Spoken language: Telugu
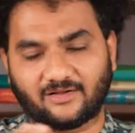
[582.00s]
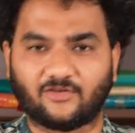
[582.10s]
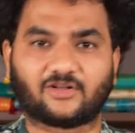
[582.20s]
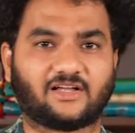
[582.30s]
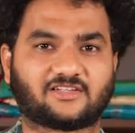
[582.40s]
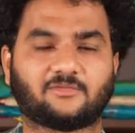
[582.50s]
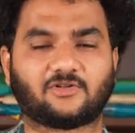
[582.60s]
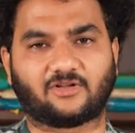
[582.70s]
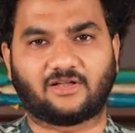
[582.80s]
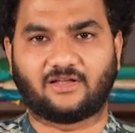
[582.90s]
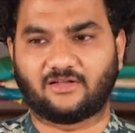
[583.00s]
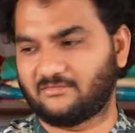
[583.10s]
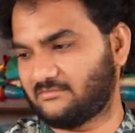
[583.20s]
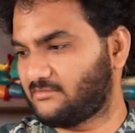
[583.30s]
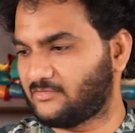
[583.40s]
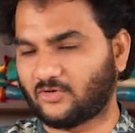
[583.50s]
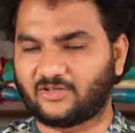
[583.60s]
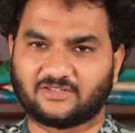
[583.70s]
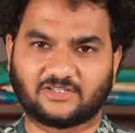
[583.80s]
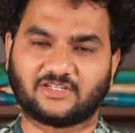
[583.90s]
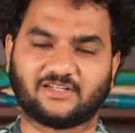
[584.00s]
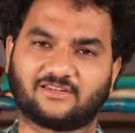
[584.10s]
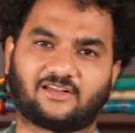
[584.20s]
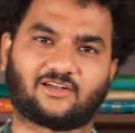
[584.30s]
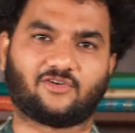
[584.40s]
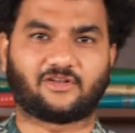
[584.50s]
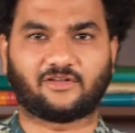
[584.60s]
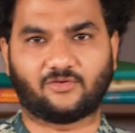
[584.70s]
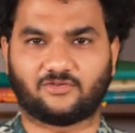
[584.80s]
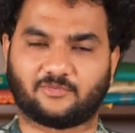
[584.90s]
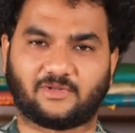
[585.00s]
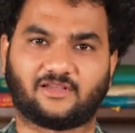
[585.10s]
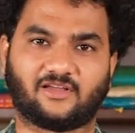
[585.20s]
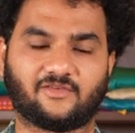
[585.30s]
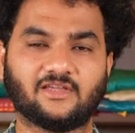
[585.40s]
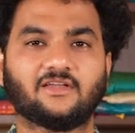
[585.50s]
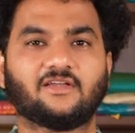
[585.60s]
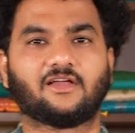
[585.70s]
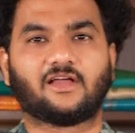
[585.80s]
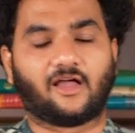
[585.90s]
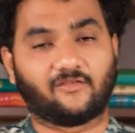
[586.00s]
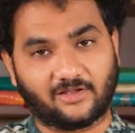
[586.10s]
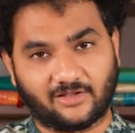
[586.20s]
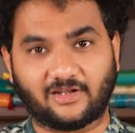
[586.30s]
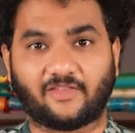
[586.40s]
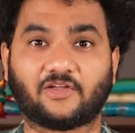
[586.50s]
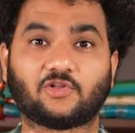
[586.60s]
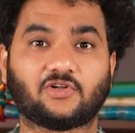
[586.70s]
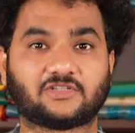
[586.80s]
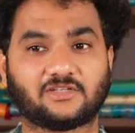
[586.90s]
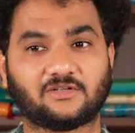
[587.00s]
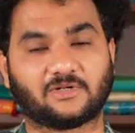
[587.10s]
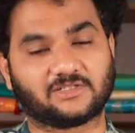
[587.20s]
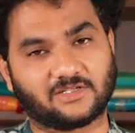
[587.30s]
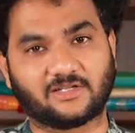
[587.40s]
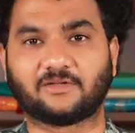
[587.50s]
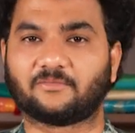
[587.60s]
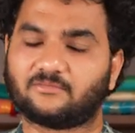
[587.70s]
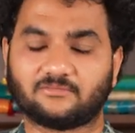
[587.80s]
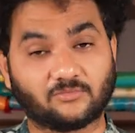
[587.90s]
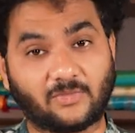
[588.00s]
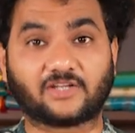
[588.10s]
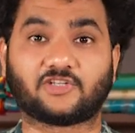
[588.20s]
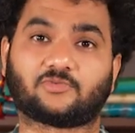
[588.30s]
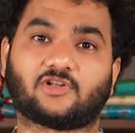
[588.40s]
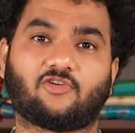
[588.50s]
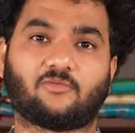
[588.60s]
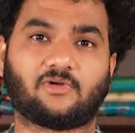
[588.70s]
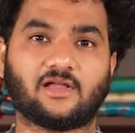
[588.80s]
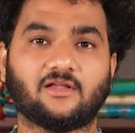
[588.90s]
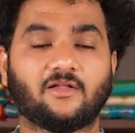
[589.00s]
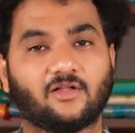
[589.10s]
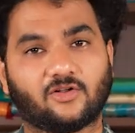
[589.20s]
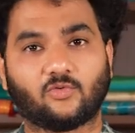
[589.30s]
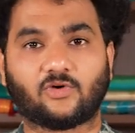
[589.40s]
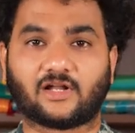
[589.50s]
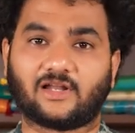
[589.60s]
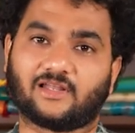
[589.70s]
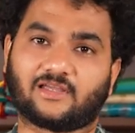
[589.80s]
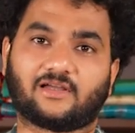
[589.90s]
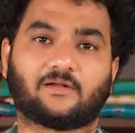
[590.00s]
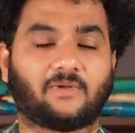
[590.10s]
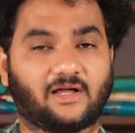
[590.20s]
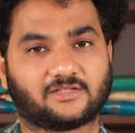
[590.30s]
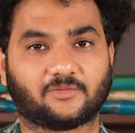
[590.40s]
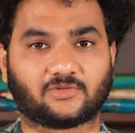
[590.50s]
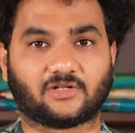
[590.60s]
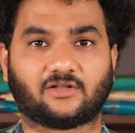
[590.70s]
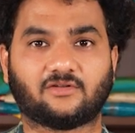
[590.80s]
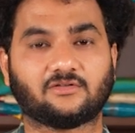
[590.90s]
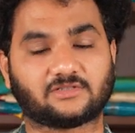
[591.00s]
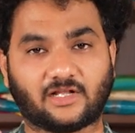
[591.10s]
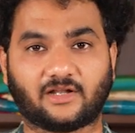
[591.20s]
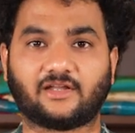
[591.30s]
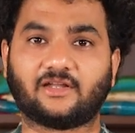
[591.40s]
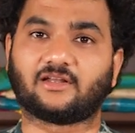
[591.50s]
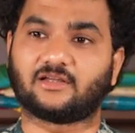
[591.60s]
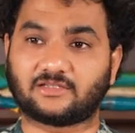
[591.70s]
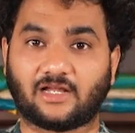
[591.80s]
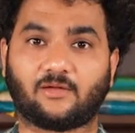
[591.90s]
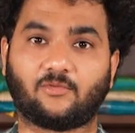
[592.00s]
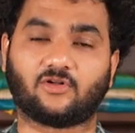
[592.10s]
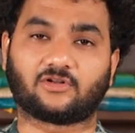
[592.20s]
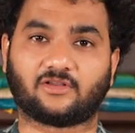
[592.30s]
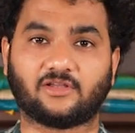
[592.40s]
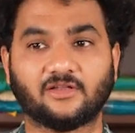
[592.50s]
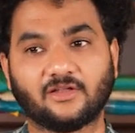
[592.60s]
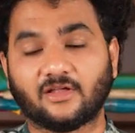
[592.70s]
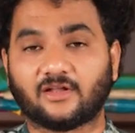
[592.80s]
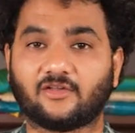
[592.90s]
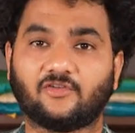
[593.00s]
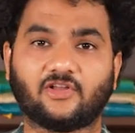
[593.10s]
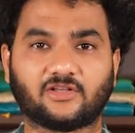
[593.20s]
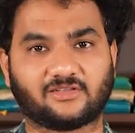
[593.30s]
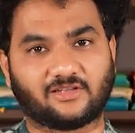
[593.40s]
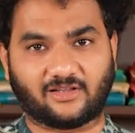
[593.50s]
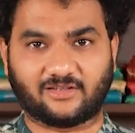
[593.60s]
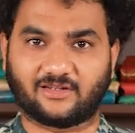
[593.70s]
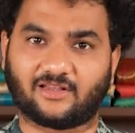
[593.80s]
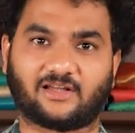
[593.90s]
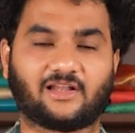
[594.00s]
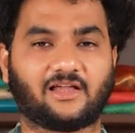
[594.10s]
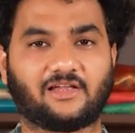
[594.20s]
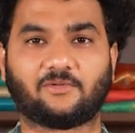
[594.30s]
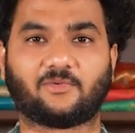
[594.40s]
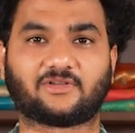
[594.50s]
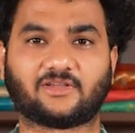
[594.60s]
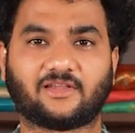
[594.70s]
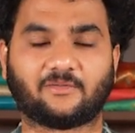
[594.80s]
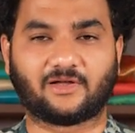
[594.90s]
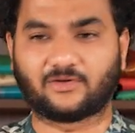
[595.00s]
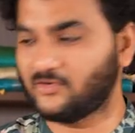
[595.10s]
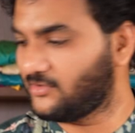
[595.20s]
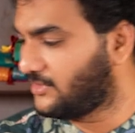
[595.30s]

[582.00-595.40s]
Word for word: ఒక కస్టమర్ ఒక ఒక సిక్స్టీ ఇయర్స్ అట్లా ఉంటాయి కొంచెం పెద్ద ఆమె ఆమె నా దగ్గరికి వచ్చి మంచి బాగా చెప్తున్నావమ్మా నువ్వు కానీ అల్లకే కానీ బాగా చెప్తున్నారు చాలా నీట్గా చాలా బాగుంటుంది నీ వీడియో అయితే సరదా సరదాగా అలా వెళ్ళిపోతుంది మాకు